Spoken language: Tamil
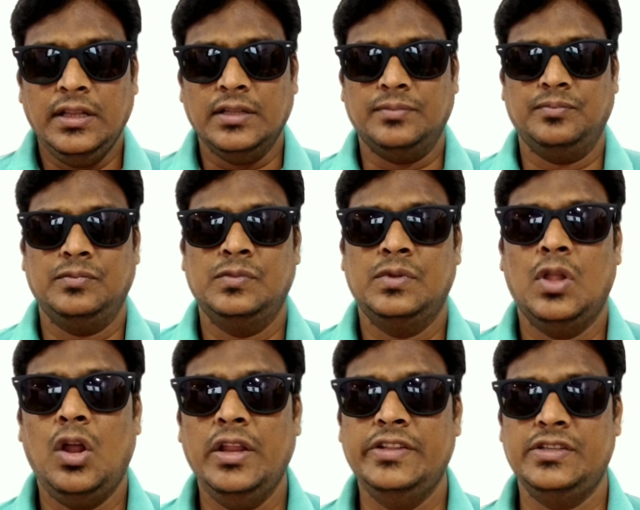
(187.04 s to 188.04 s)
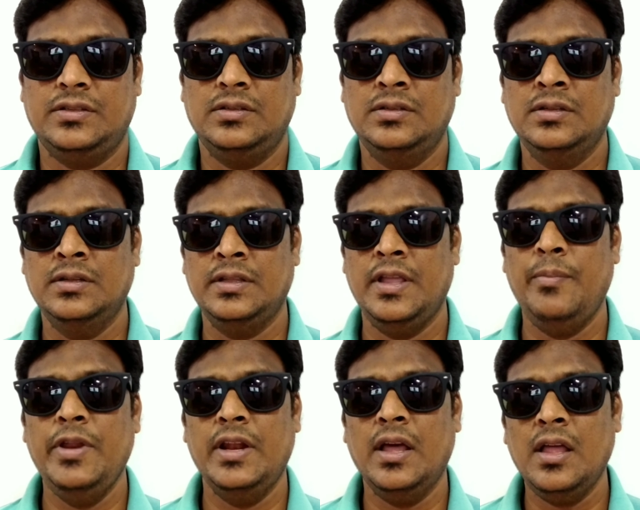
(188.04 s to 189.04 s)
இது நாலேஜ்
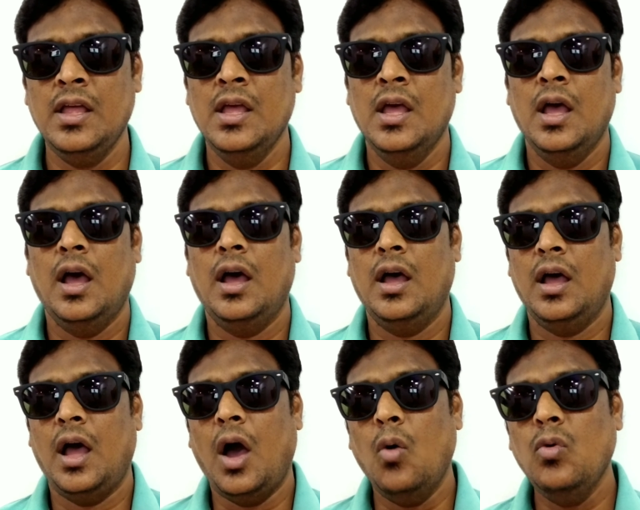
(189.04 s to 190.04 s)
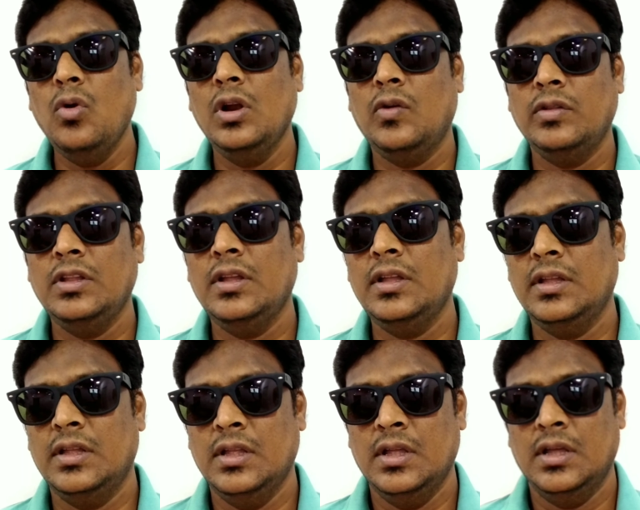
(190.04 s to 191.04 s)
எப்படின்னா அவங்களுக்கு வந்து
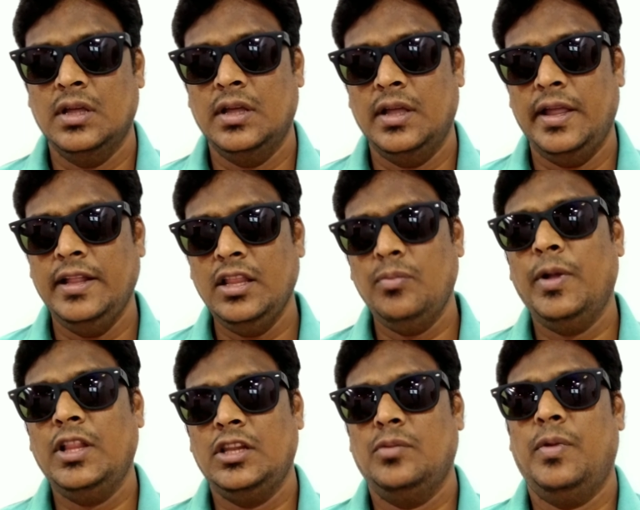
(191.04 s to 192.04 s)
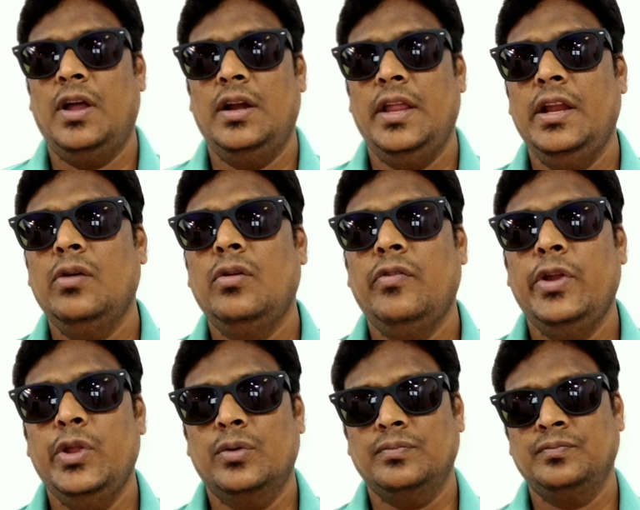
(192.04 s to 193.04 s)
எதிர்பார்த்துட்டுப்பாங்க டெய்லி ஒரு
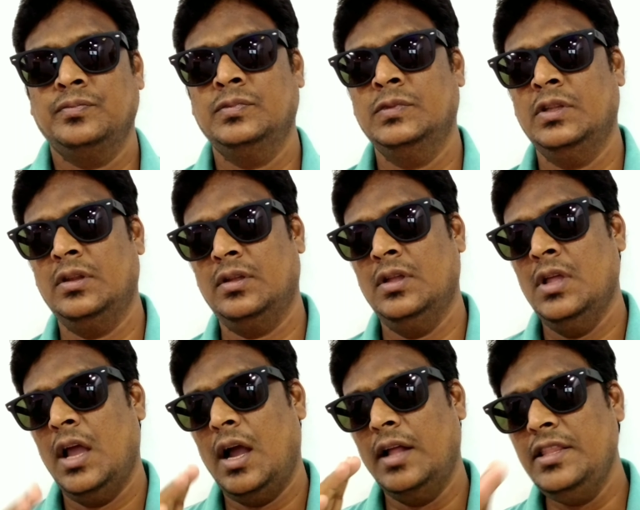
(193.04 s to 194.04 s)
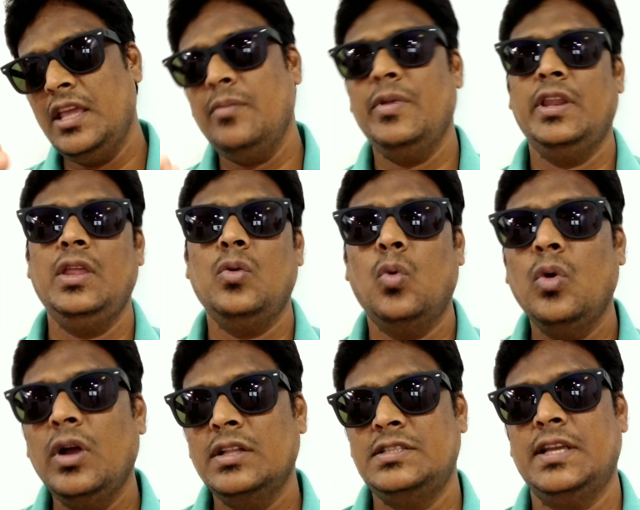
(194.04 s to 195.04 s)
வீடியோ அதேமாரி
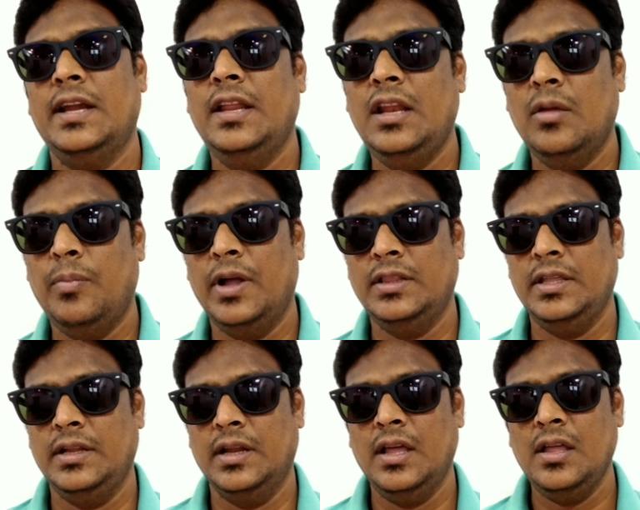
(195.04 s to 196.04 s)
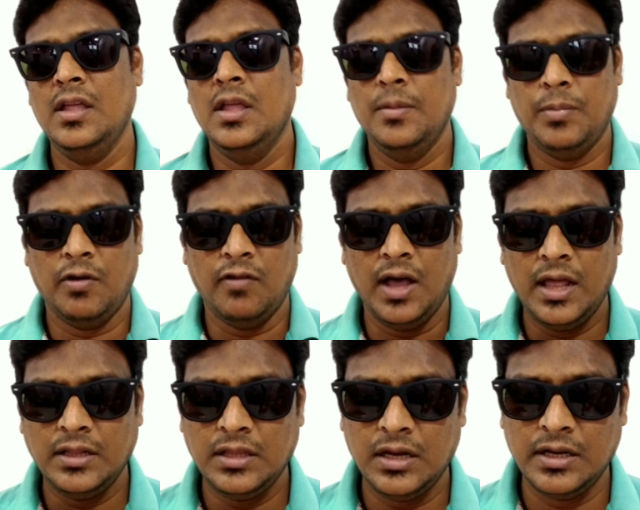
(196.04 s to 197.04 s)
உங்கள் சேனலில் பார்த்தீங்கன்னா இப்போ
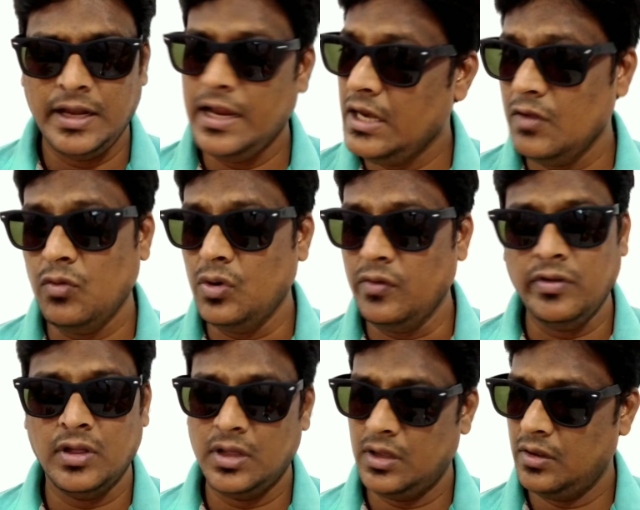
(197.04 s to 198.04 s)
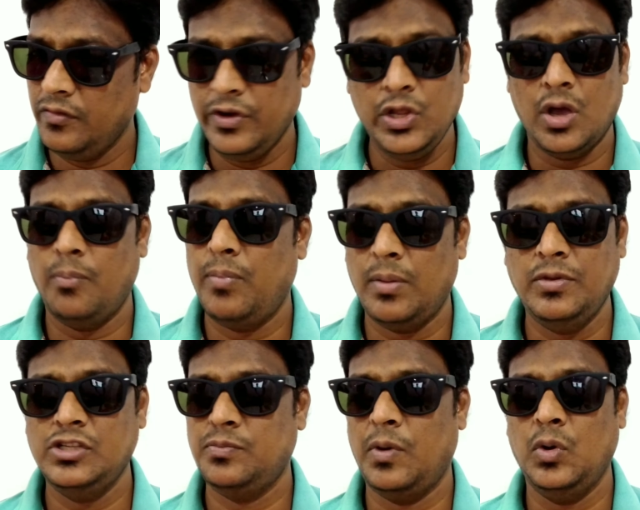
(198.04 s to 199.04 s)
வாரத்தில் டெய்லி ஒன்று வீடியோ
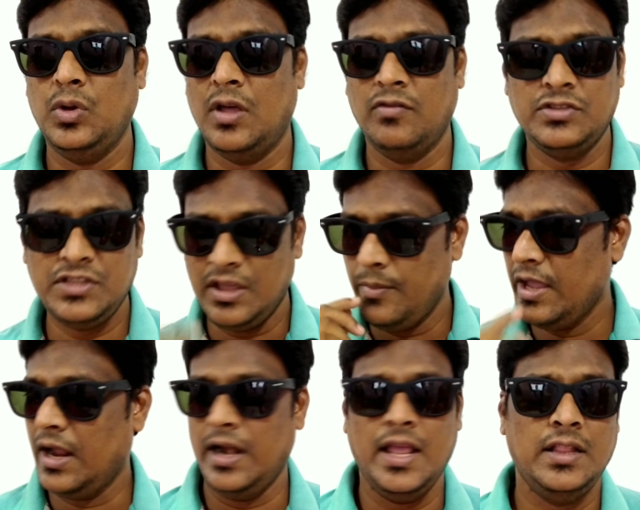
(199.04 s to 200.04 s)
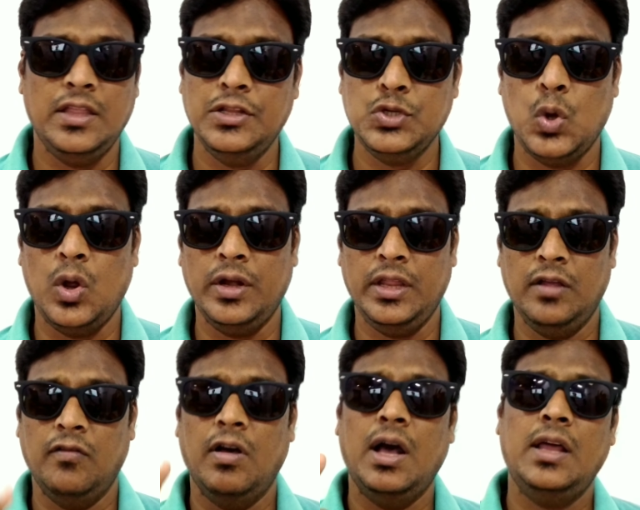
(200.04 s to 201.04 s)
பப்ளிஷ் பண்ணணும்னு அவசியமே கிடையாது தெரிஞ்சுக்கோங்க
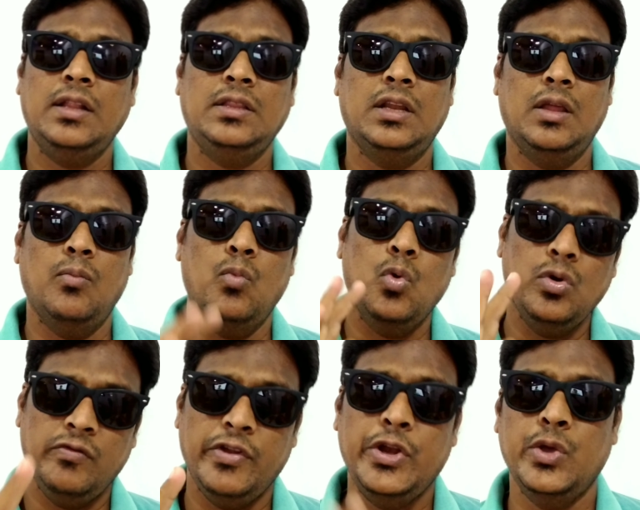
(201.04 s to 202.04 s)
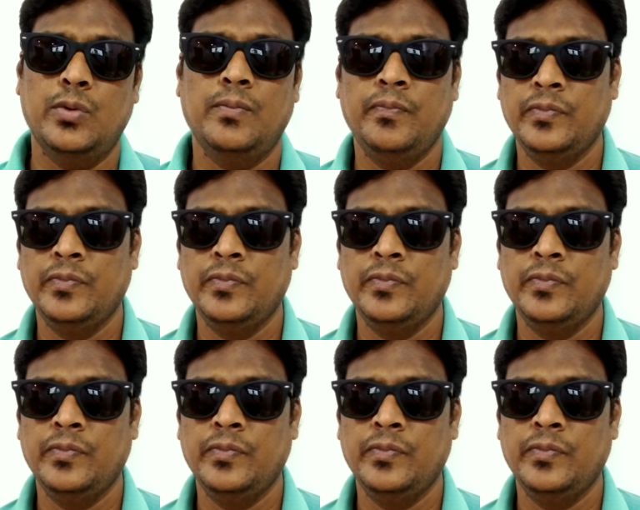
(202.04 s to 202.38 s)
நீங்கள் வாரத்தில் மூணு வீடியோ